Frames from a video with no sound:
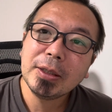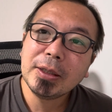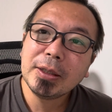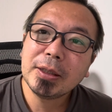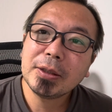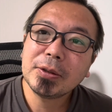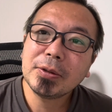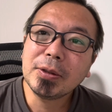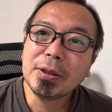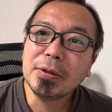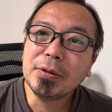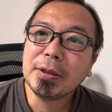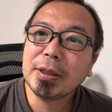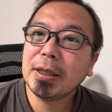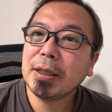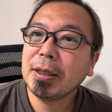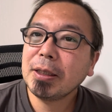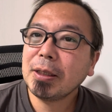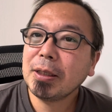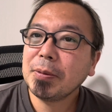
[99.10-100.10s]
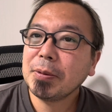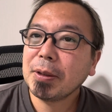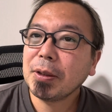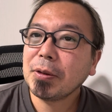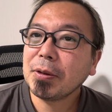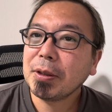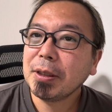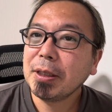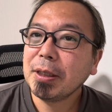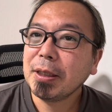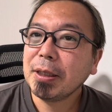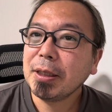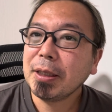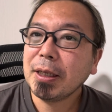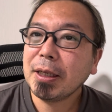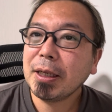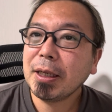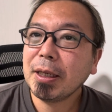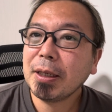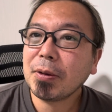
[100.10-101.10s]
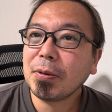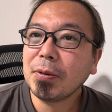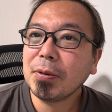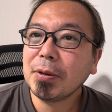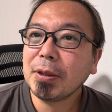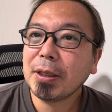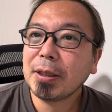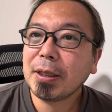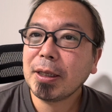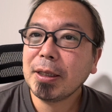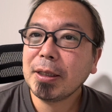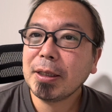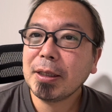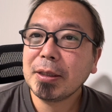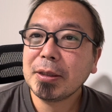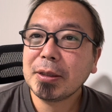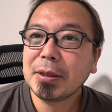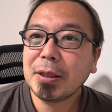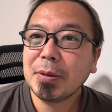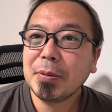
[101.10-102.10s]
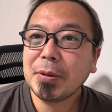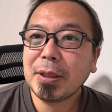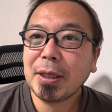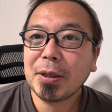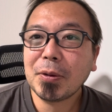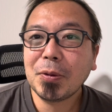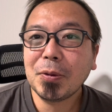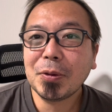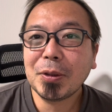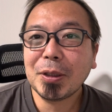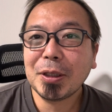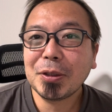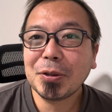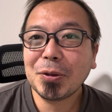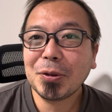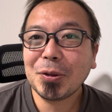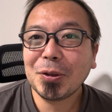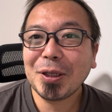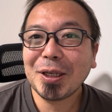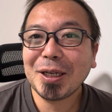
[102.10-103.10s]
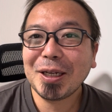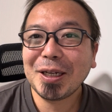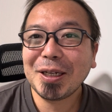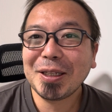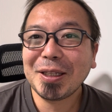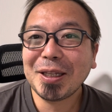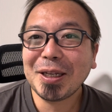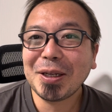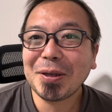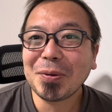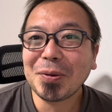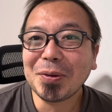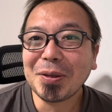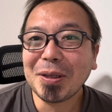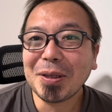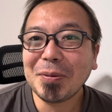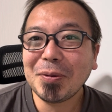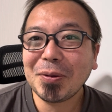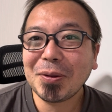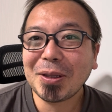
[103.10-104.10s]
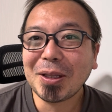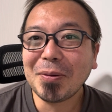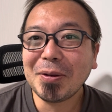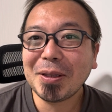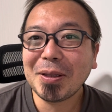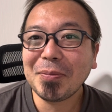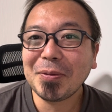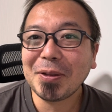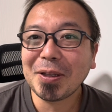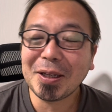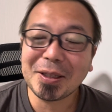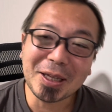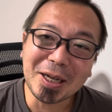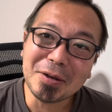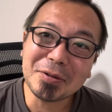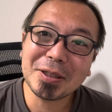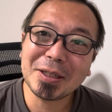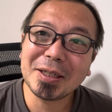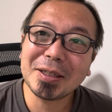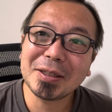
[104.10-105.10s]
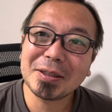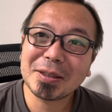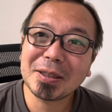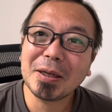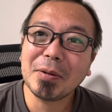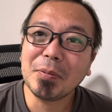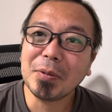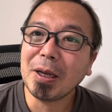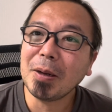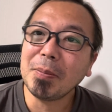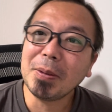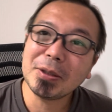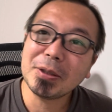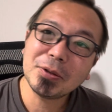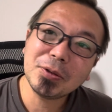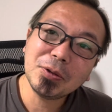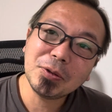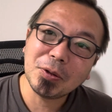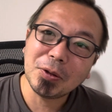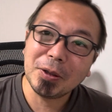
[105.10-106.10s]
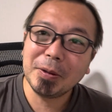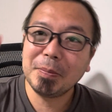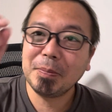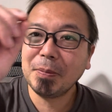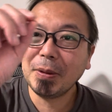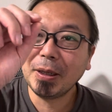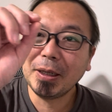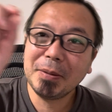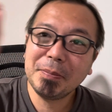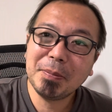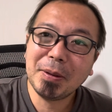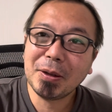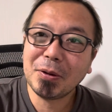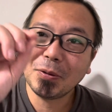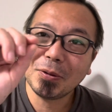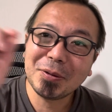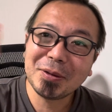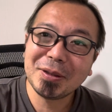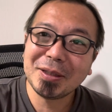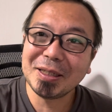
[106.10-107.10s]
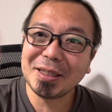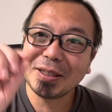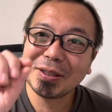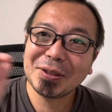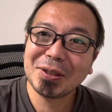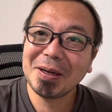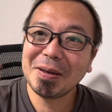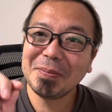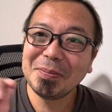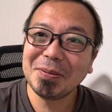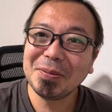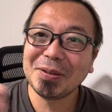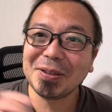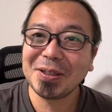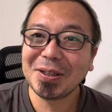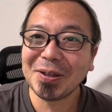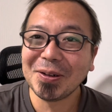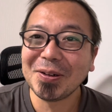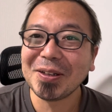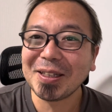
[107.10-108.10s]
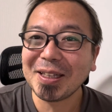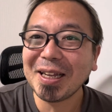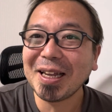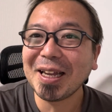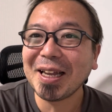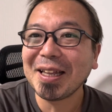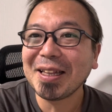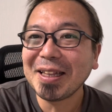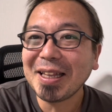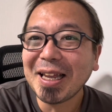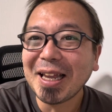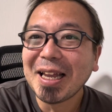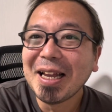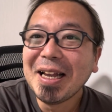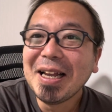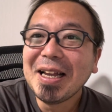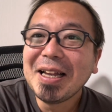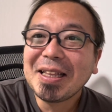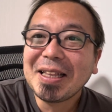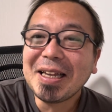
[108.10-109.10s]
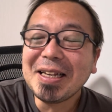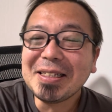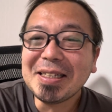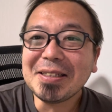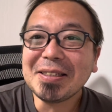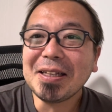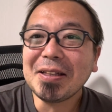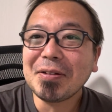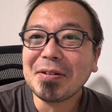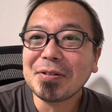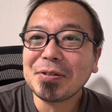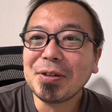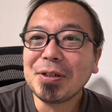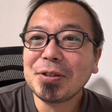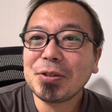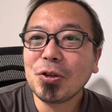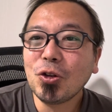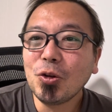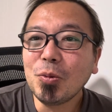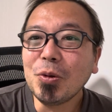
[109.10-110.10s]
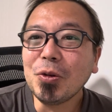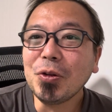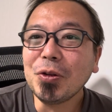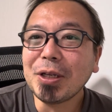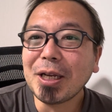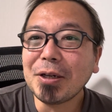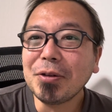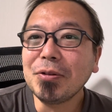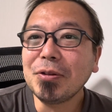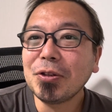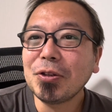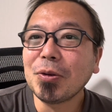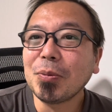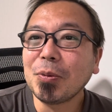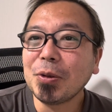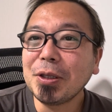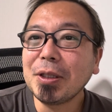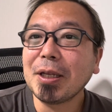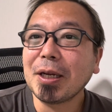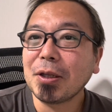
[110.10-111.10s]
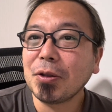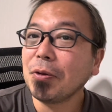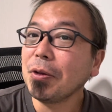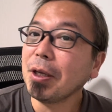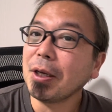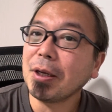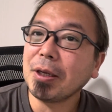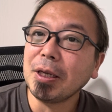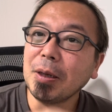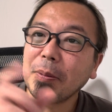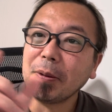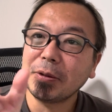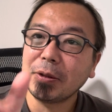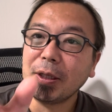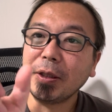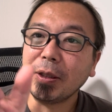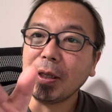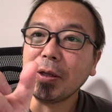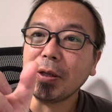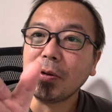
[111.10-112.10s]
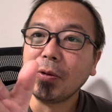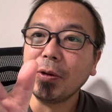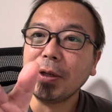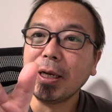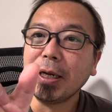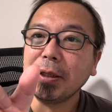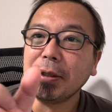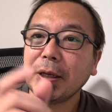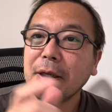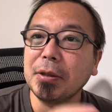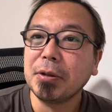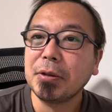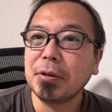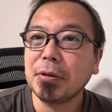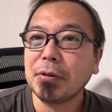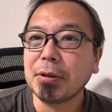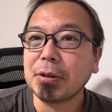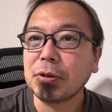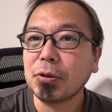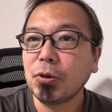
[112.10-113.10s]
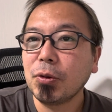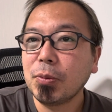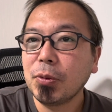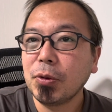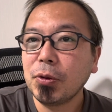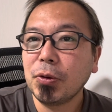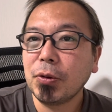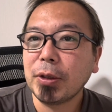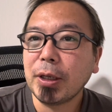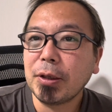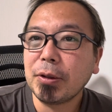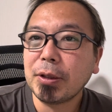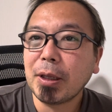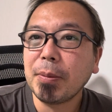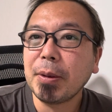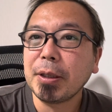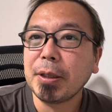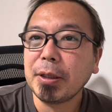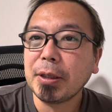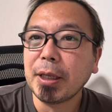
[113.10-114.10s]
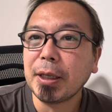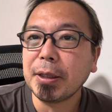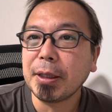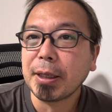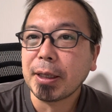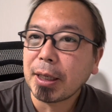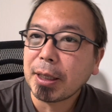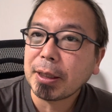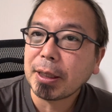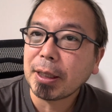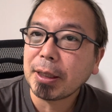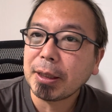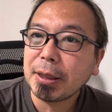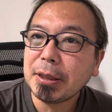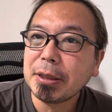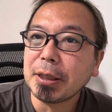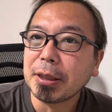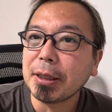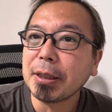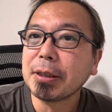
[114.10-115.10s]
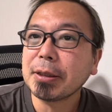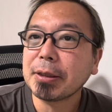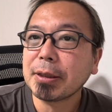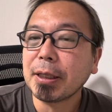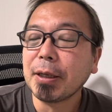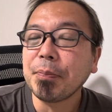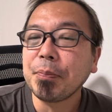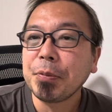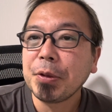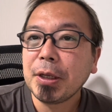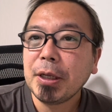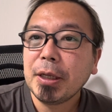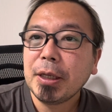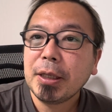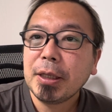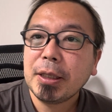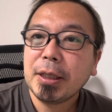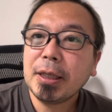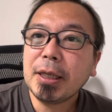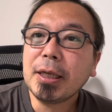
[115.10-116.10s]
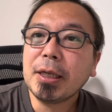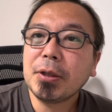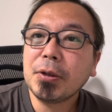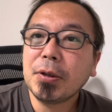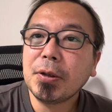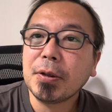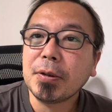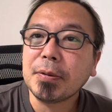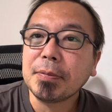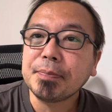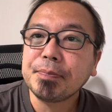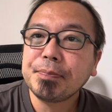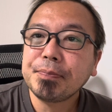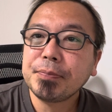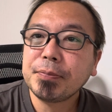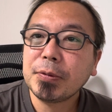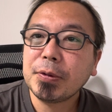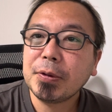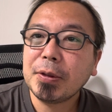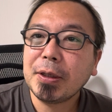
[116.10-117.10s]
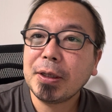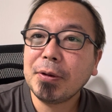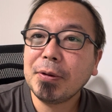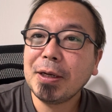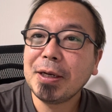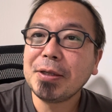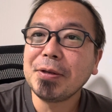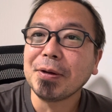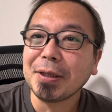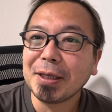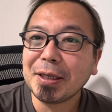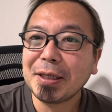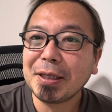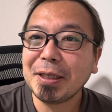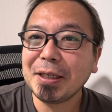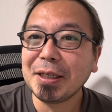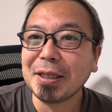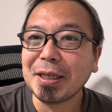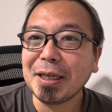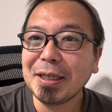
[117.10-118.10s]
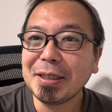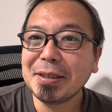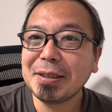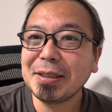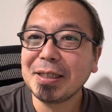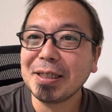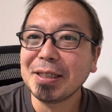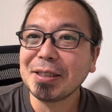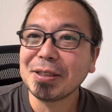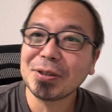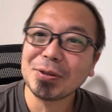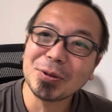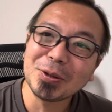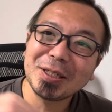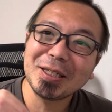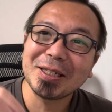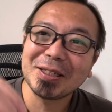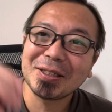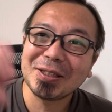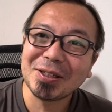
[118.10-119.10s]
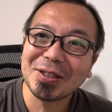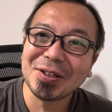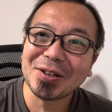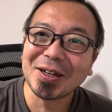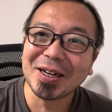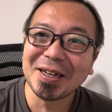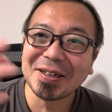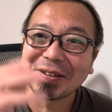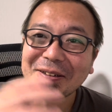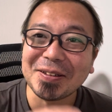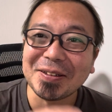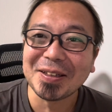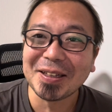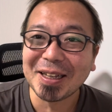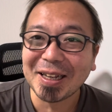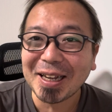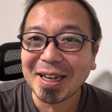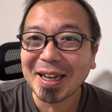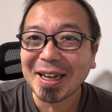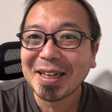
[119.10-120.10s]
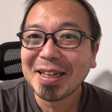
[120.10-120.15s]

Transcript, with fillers: でそんな風に考えてみた時にいやいやこんな体験してみたいこんな人と出会いたいこんなもの食べてみたいってあるじゃないですかでやっぱりそういうのをいっぱいいっぱいこうリストアップしておいてで大切なのはそれそのものやるっていうのもいいんだけどねやっぱ絶対にこれやりたいっていうのはそのものをやるために何年かけたっていいじゃないですかだけど我々にはね、日々エッセンスを引き出すっていうのがあるんで、